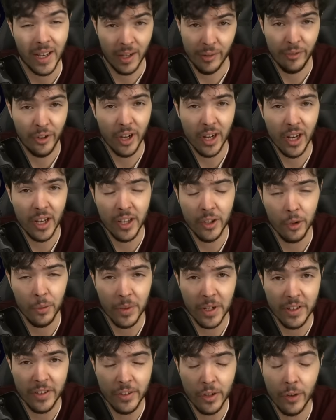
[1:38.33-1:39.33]
À la fin de l'année
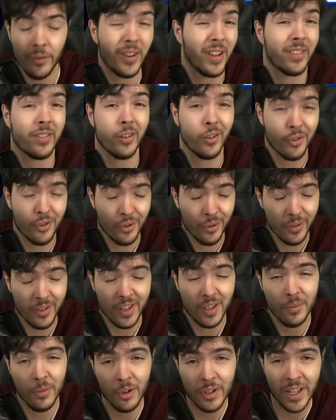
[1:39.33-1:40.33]
2019, la seule
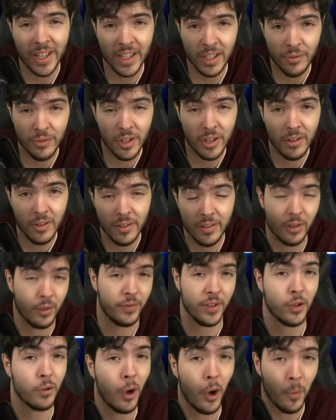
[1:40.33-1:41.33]
chose qui manque à Griffin, c'est
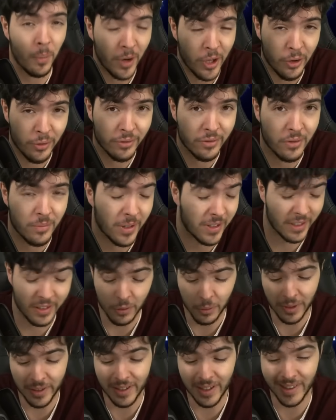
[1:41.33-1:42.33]
une victoire en playoff. Parce
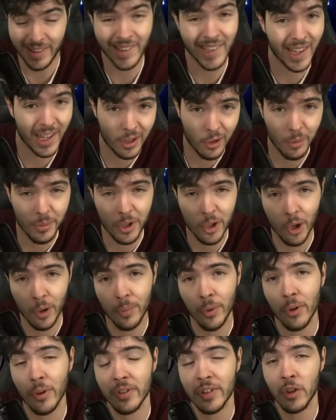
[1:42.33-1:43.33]
qu'ils ont été très
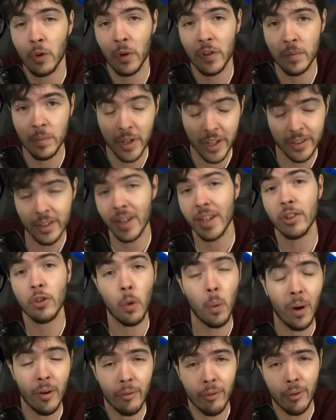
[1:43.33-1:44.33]
dominants pendant ces trois splits, les
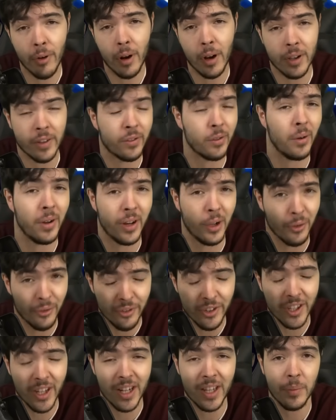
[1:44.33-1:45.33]
trois fois ils sont allés en
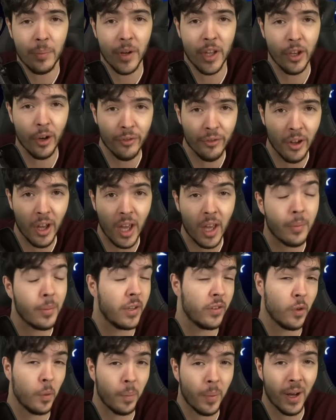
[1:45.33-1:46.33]
finale des playoffs,
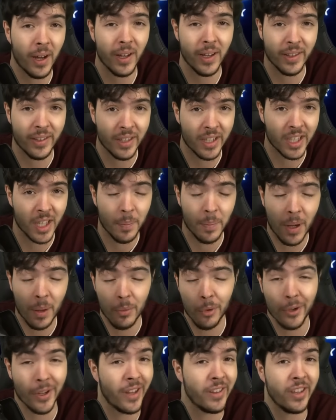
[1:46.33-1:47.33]
mais ils n'ont pas été
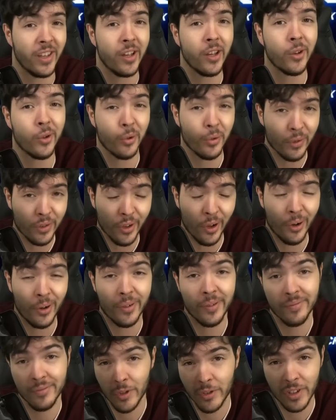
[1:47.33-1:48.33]
capables de gagner une
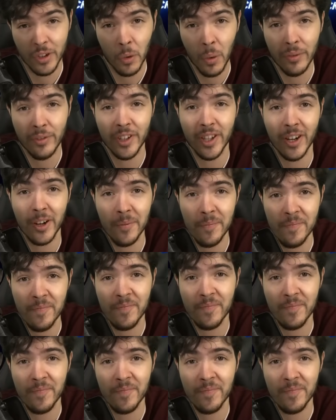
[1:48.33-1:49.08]
seule de ces trois finales.